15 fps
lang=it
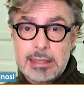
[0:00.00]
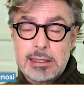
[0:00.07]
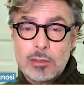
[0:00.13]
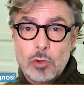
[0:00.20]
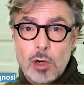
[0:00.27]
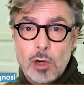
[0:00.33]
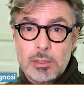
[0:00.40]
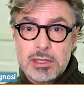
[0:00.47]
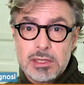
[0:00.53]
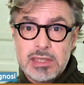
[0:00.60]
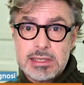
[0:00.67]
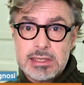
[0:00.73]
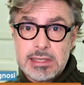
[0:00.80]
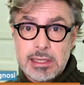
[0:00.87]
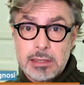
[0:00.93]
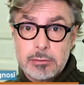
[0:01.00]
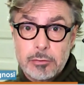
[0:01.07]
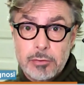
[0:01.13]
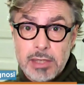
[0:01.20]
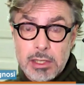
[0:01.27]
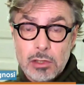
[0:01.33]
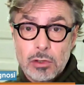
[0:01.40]
che nell'uomo deve essere
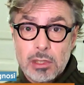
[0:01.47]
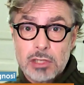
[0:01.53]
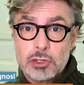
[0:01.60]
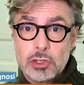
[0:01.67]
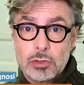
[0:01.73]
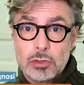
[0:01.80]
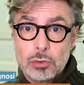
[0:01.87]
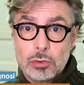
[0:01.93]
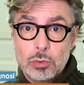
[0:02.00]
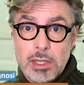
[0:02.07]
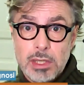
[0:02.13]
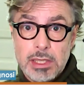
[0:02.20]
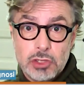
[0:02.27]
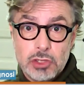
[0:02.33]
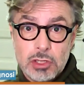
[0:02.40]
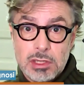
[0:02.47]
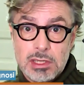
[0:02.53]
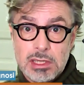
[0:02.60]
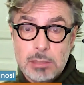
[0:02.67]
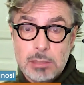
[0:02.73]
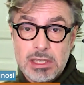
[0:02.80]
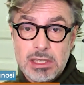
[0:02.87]
inferiore a 102
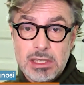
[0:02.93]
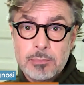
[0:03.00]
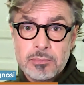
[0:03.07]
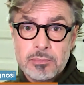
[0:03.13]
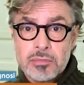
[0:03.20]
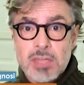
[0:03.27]
cm,